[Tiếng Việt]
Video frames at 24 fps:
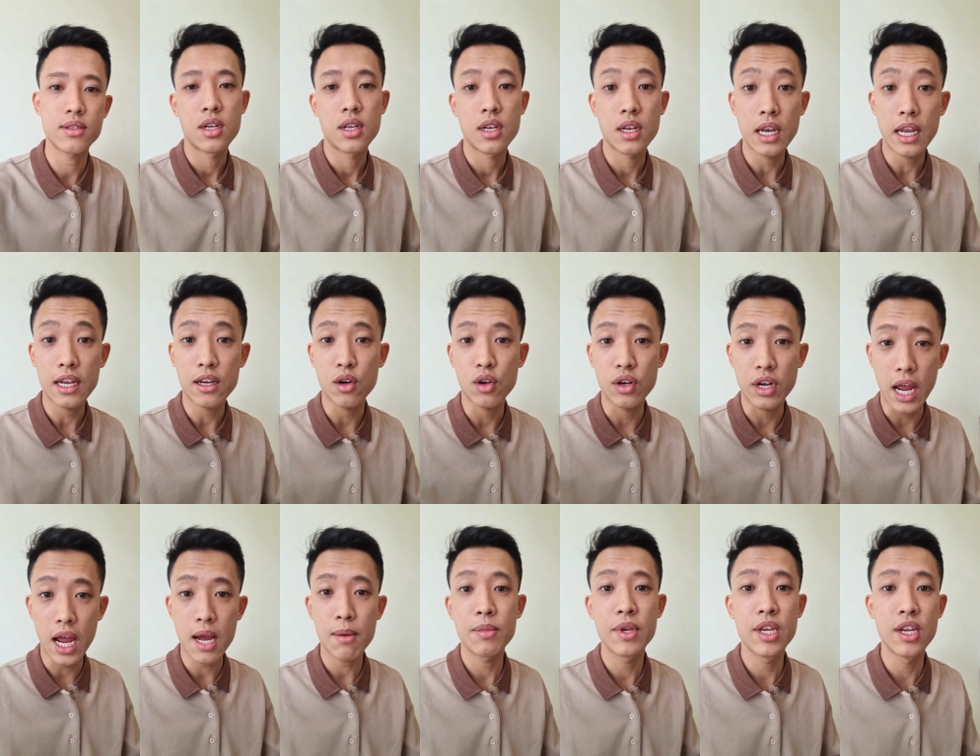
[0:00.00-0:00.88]
lại còn
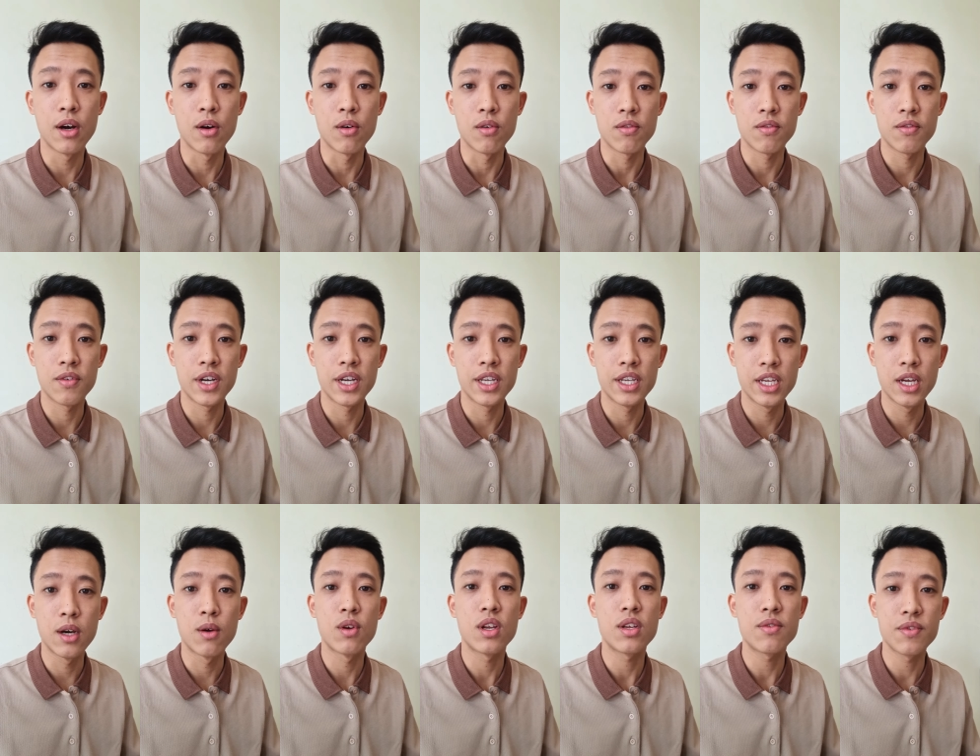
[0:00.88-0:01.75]
am hiểu về
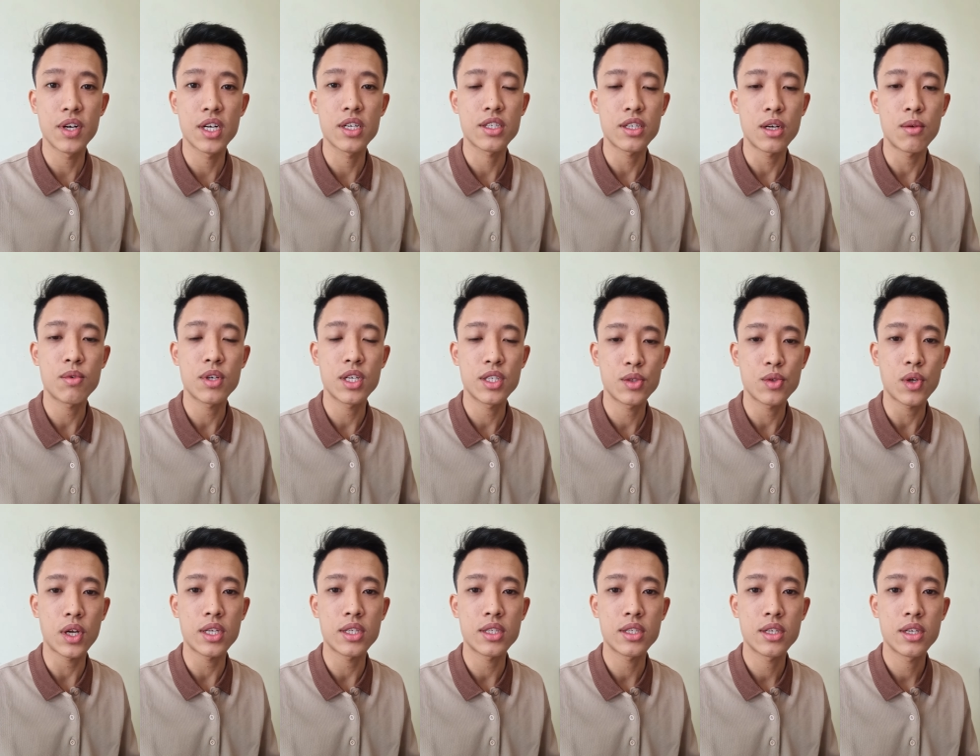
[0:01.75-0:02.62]
nhiều lĩnh vực trong kinh
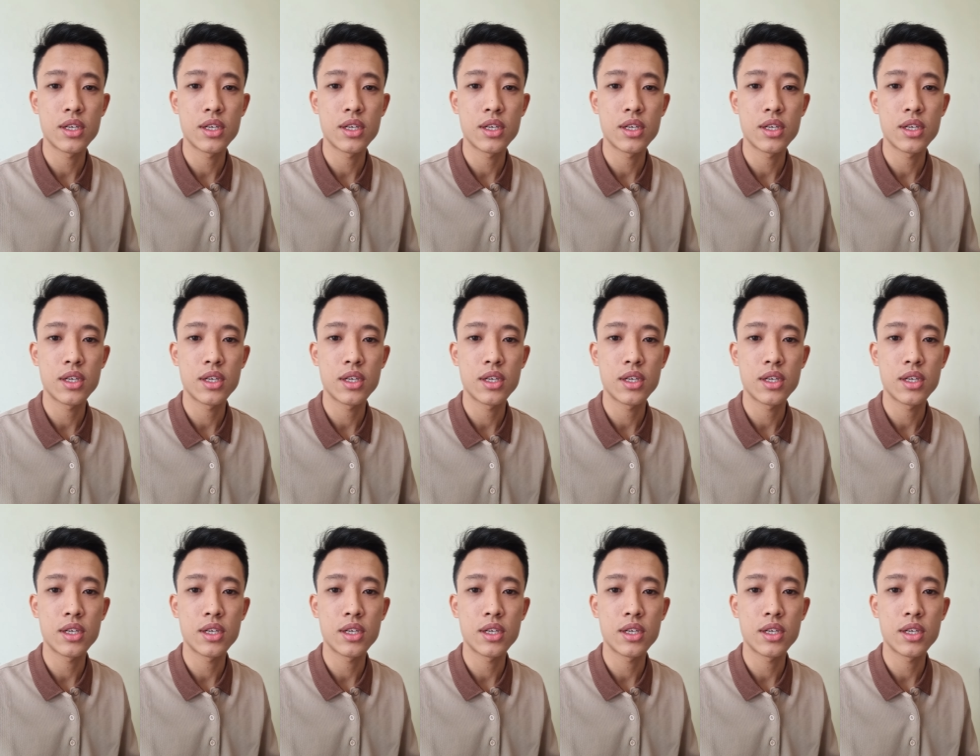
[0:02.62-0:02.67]
doanh.